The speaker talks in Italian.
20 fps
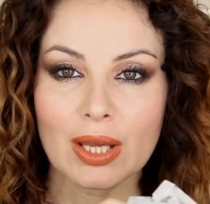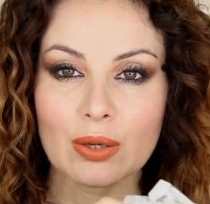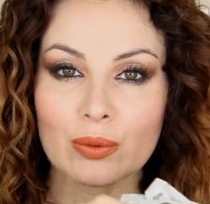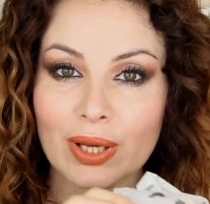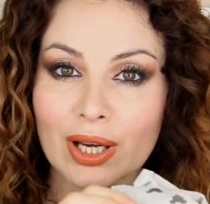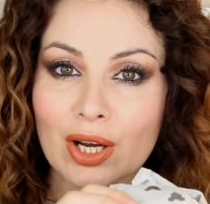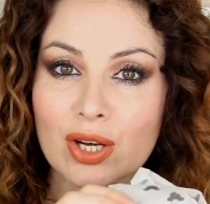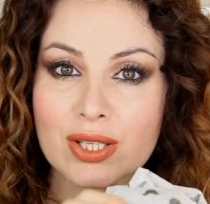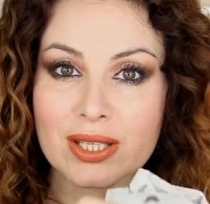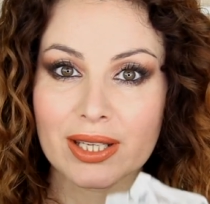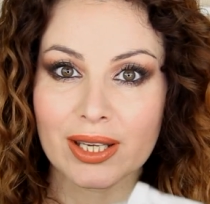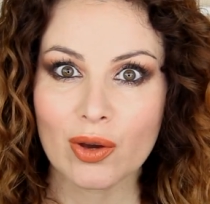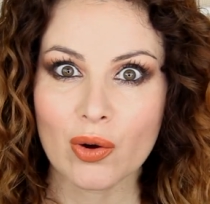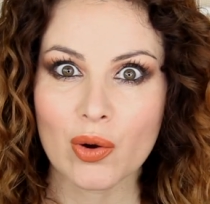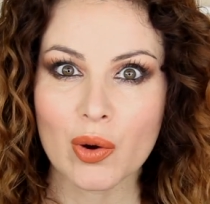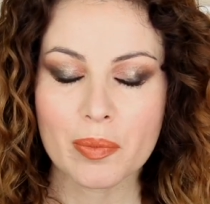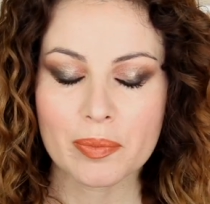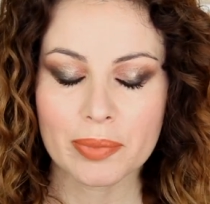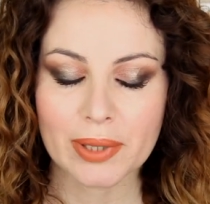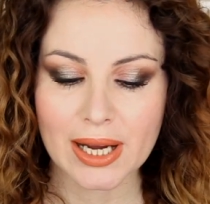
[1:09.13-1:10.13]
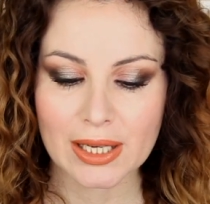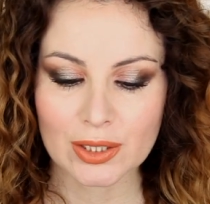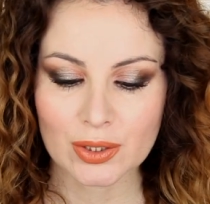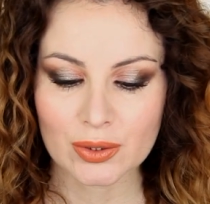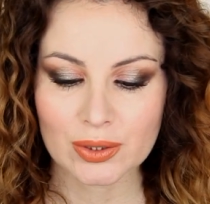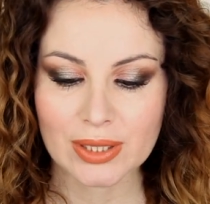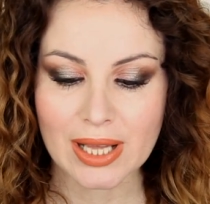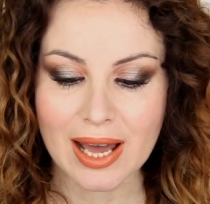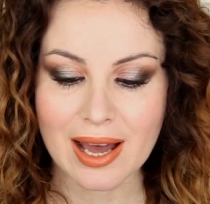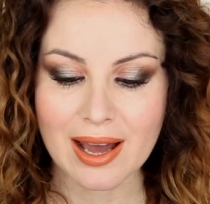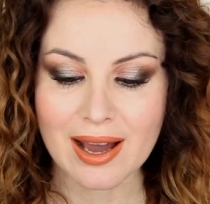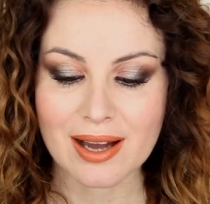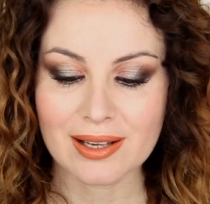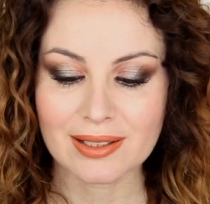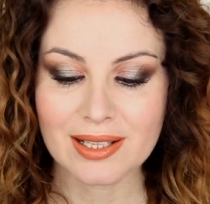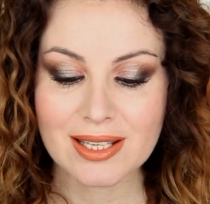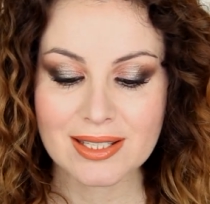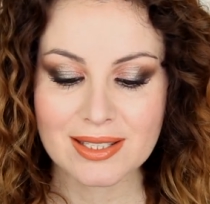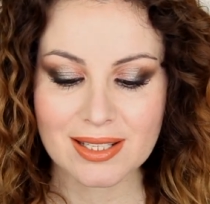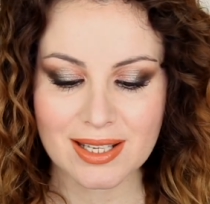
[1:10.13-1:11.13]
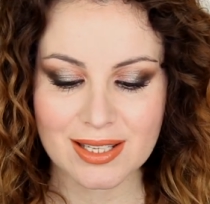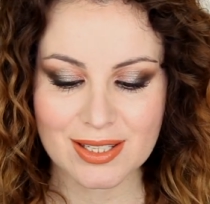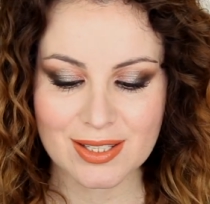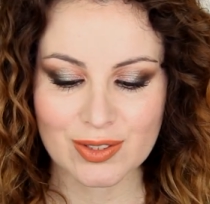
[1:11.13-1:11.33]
una cosa che ho comprato da Disney